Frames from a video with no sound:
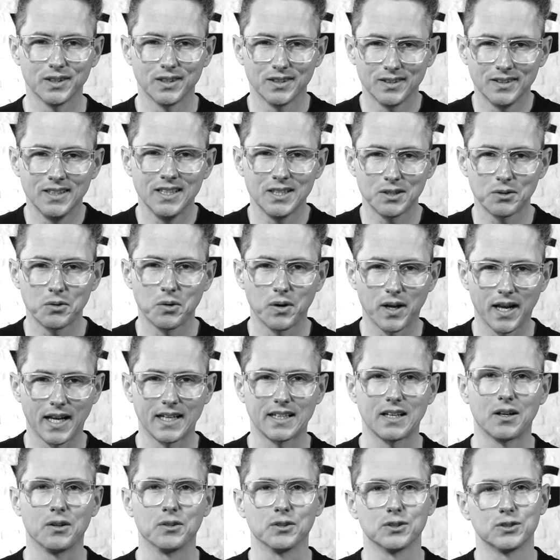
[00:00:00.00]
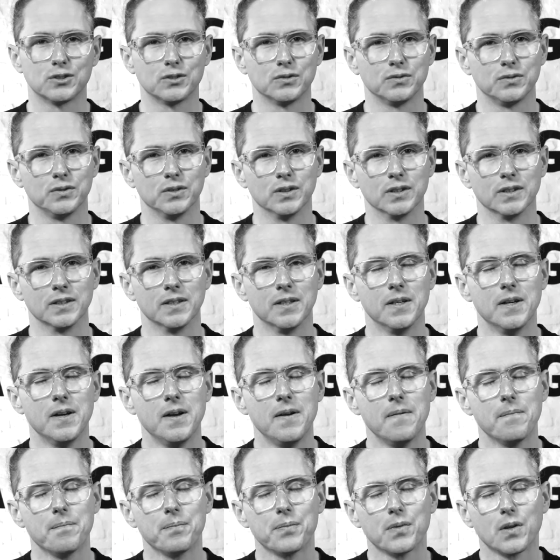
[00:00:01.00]
nicht korrekt auszuführen.
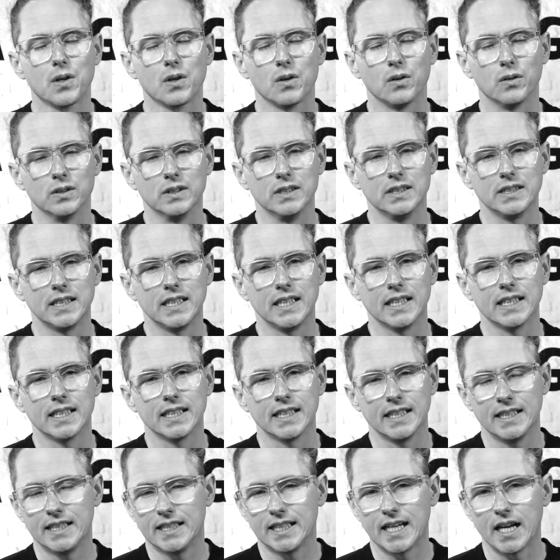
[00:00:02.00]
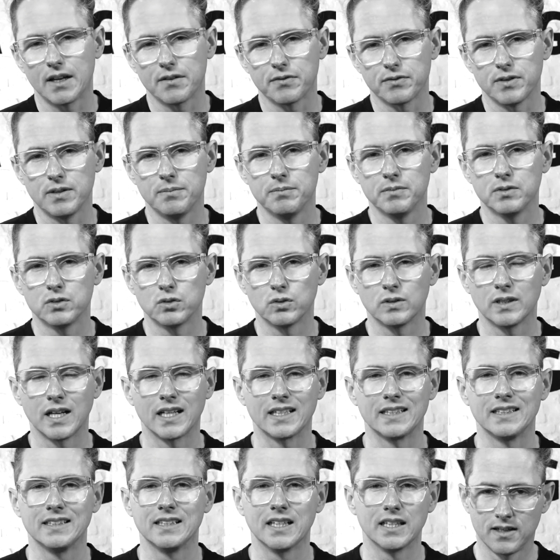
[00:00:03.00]
Und ich rede gern von dem
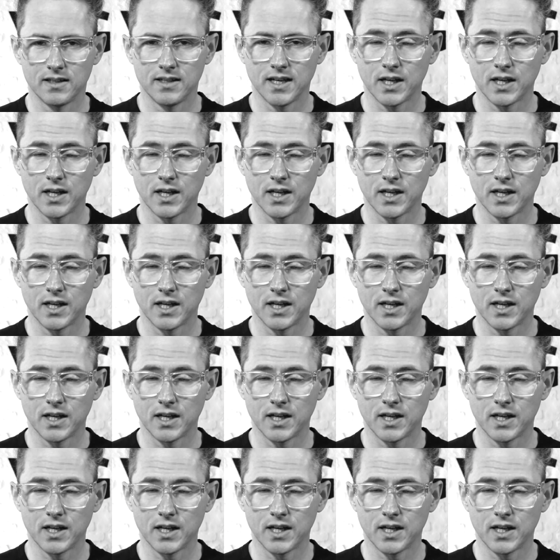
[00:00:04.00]
sogenannten äh,